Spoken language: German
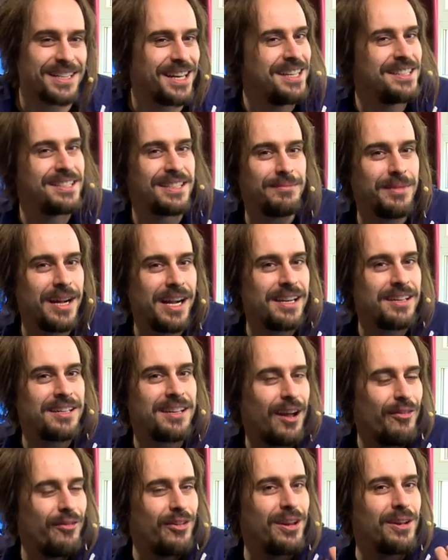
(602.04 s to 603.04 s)
ganz normalen
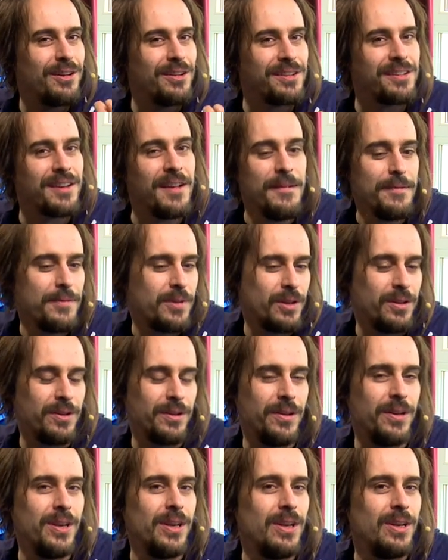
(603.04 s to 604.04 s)
Kaffee und,
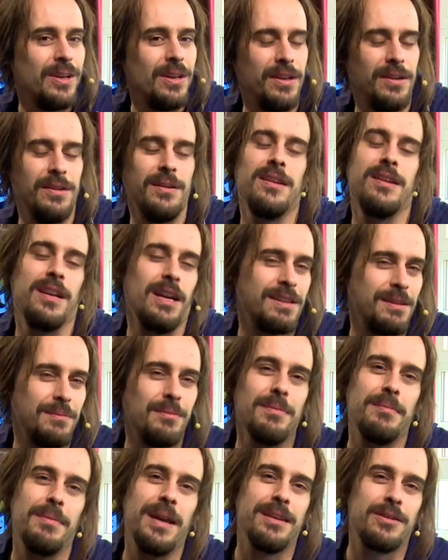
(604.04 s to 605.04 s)
und einen, nee, also
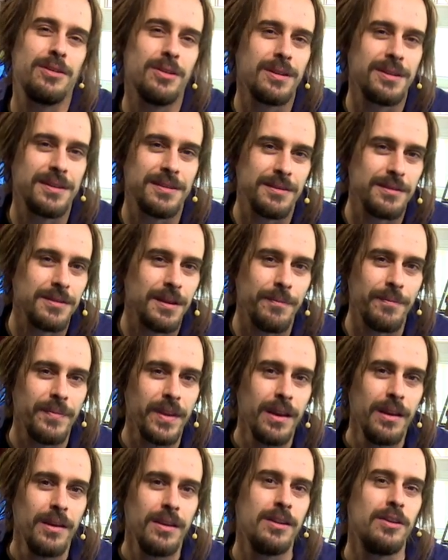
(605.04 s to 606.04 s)
natürlich einen, ähm,
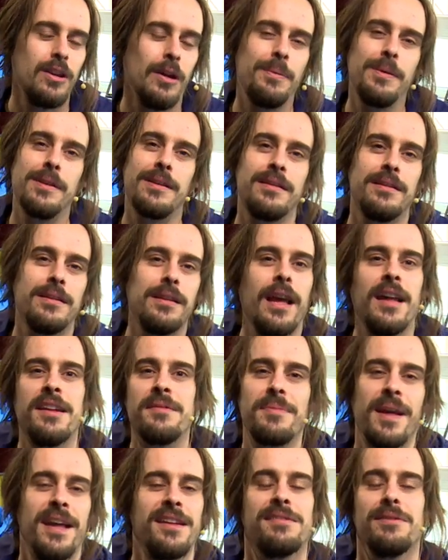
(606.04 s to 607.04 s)
einen doppelten
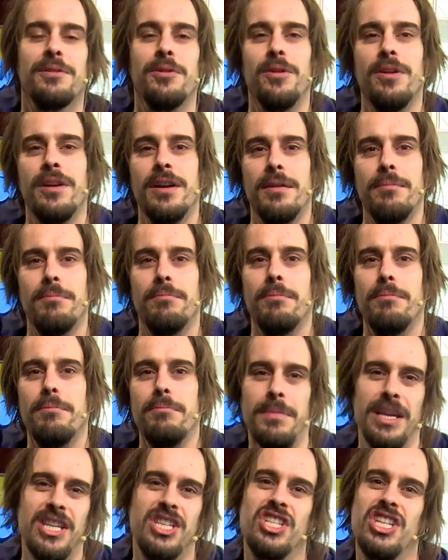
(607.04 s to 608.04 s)
Espresso
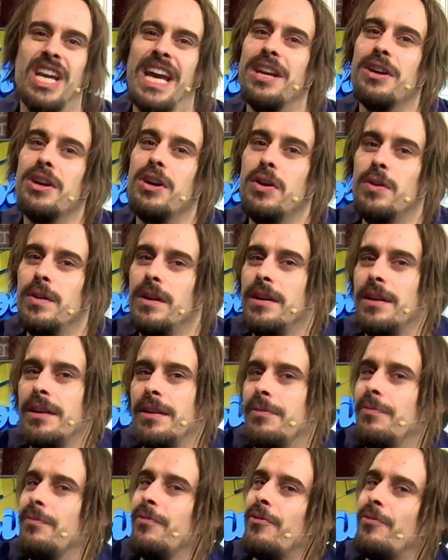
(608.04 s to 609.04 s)
Machado
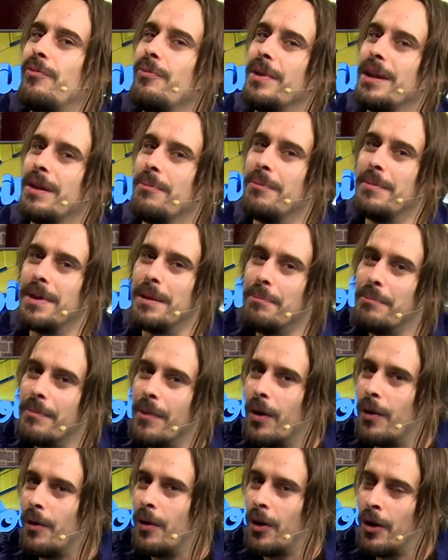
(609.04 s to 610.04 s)
mit einem, mit einem
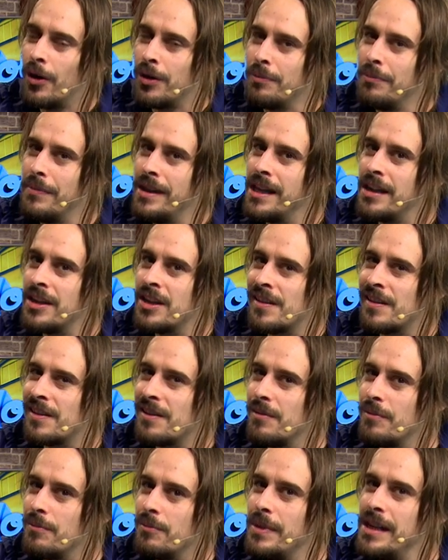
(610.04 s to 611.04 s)
Hot Mix
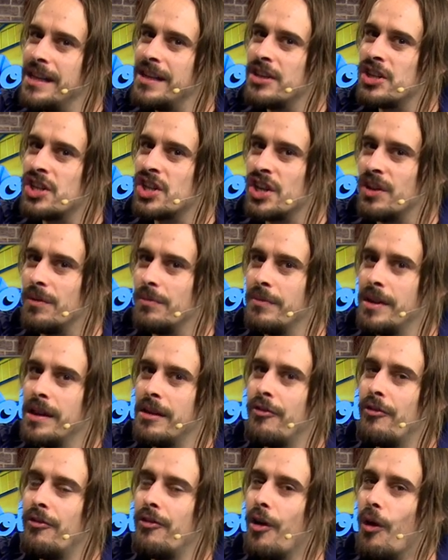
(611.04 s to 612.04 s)
Milk, Milk
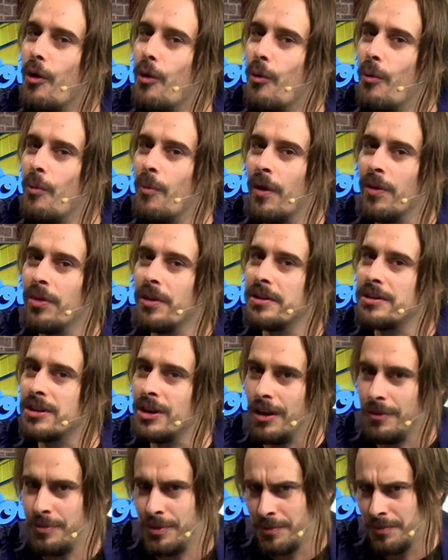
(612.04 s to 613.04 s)
Foam on the
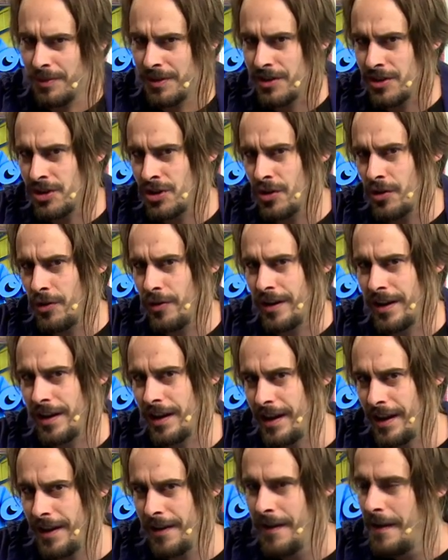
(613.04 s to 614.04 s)
top und ein bisschen Sugaring
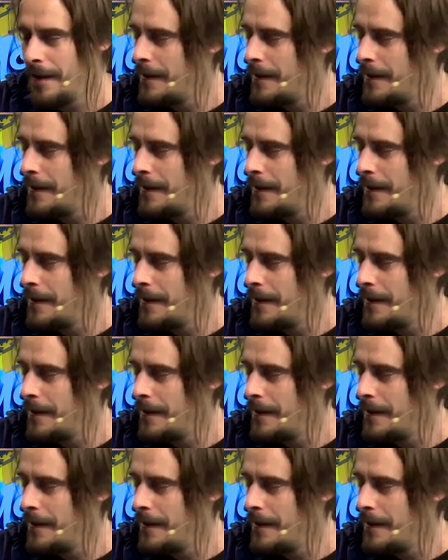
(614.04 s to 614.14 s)
rein.